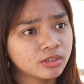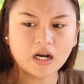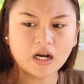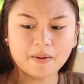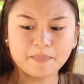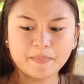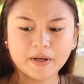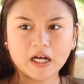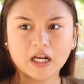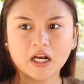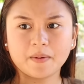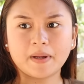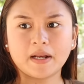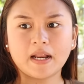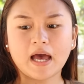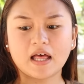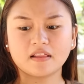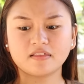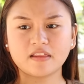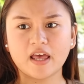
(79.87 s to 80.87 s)
Grabe ka
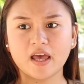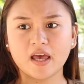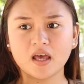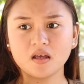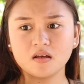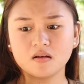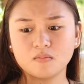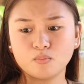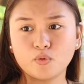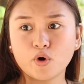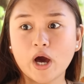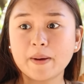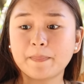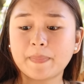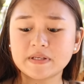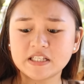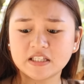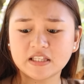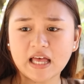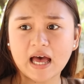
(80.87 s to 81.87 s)
naman ate. Buhay
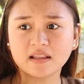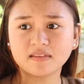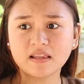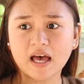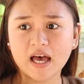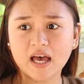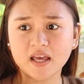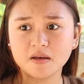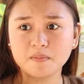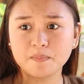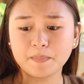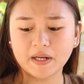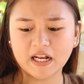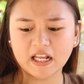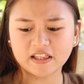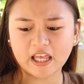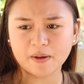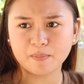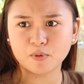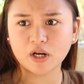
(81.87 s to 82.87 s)
pa si tatay.
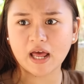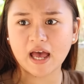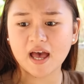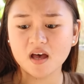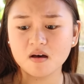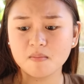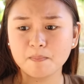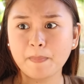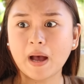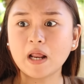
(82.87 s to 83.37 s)
Pinatay mo na.